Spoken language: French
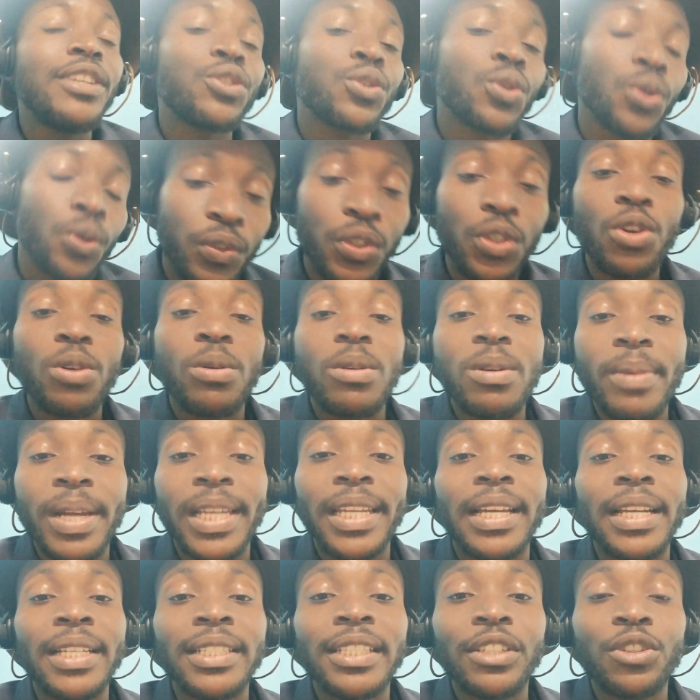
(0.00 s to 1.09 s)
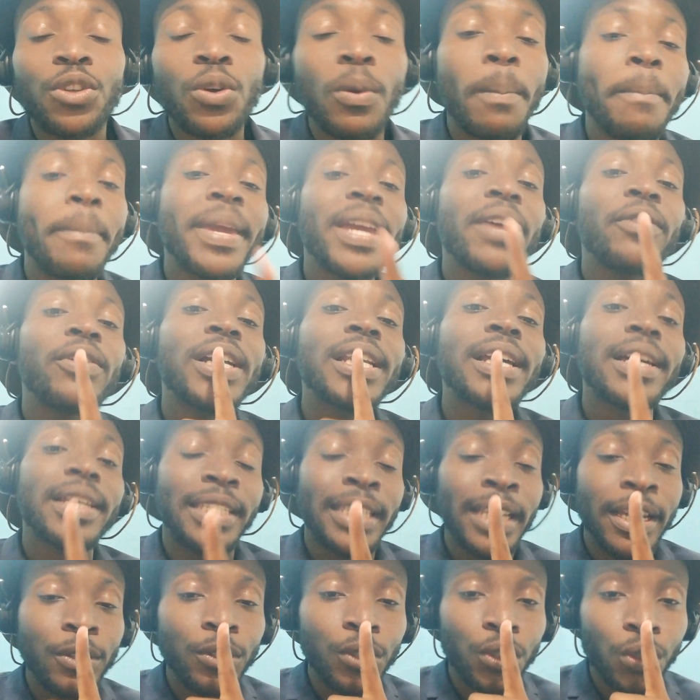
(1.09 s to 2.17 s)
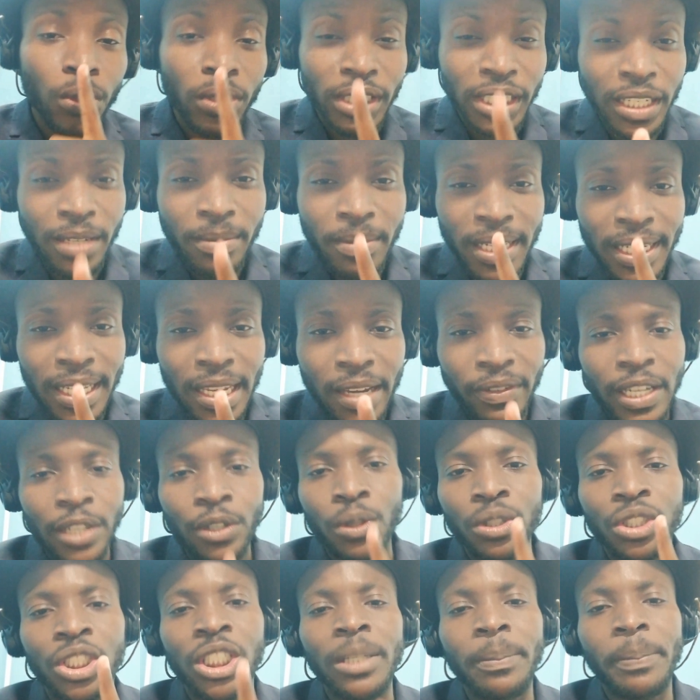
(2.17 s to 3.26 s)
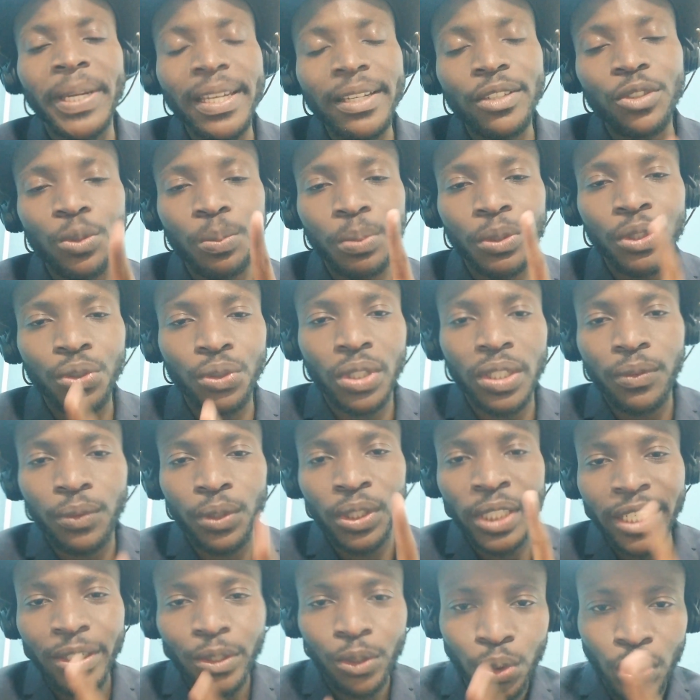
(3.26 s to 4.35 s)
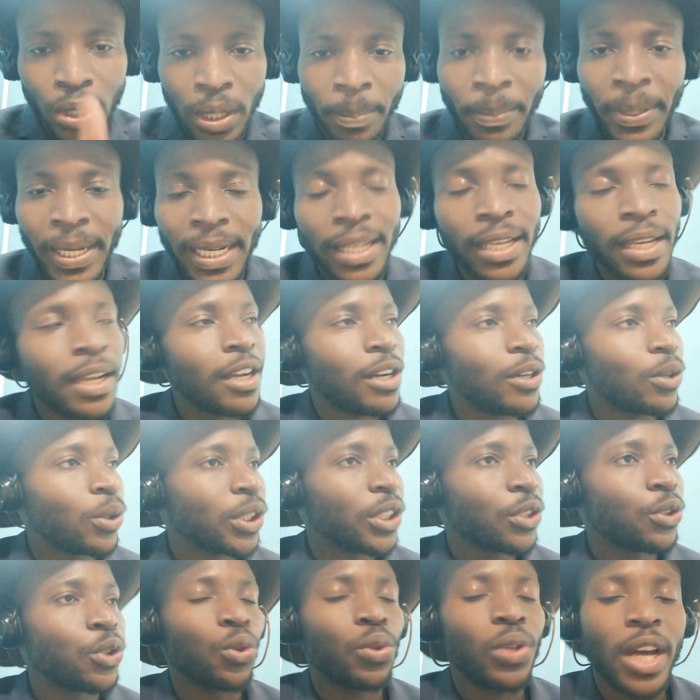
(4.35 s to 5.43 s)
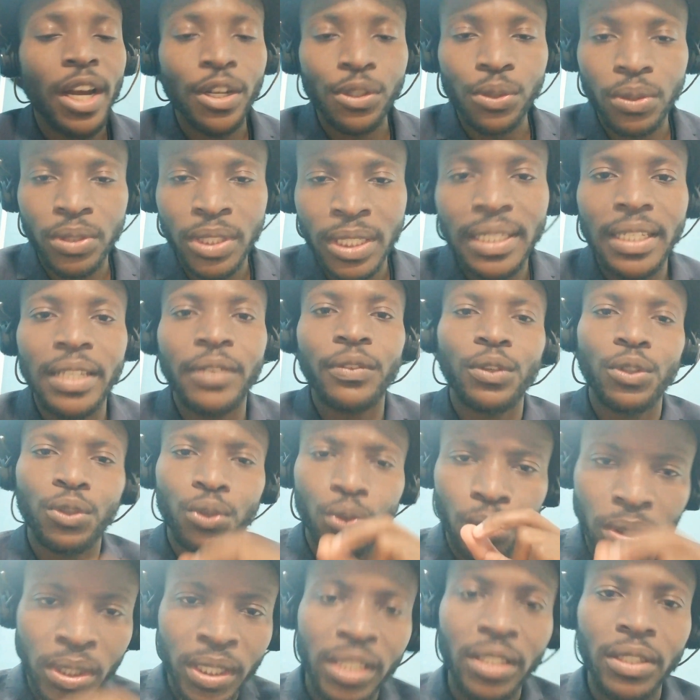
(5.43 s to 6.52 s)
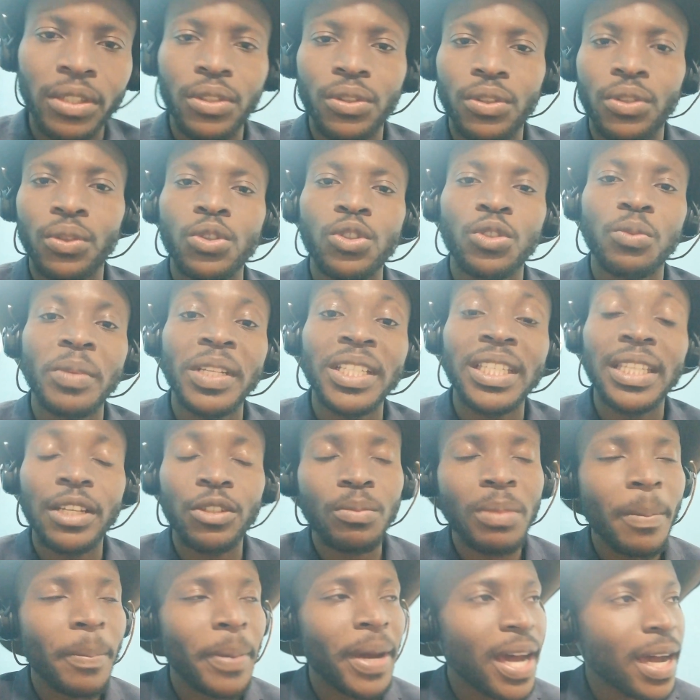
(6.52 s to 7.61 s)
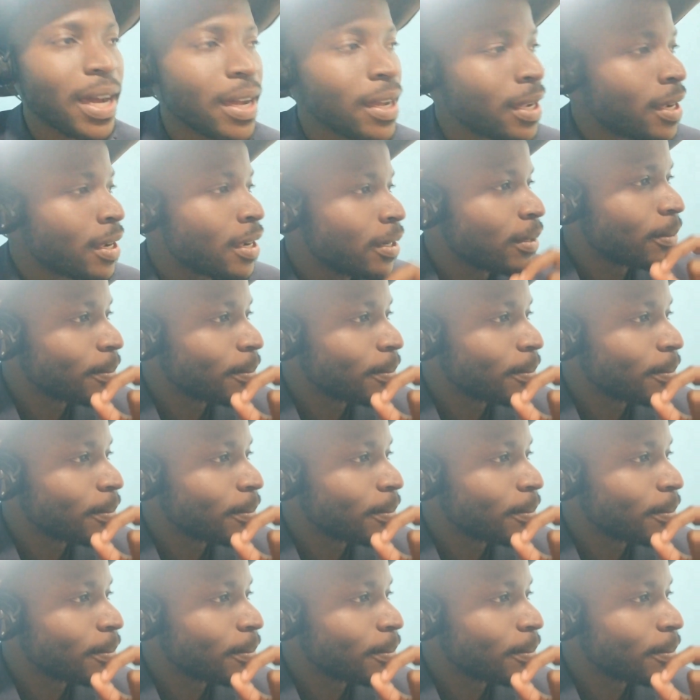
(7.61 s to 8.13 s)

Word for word: ils ont revenu quand même à l'égalisation. Mais voilà, il y a une chose qui m'énerve. Alors JP, je pense qu'il faudra que tu appelles l'entraîneur de l'Argentine. Il faut que tu lui transmettes ça de ma part.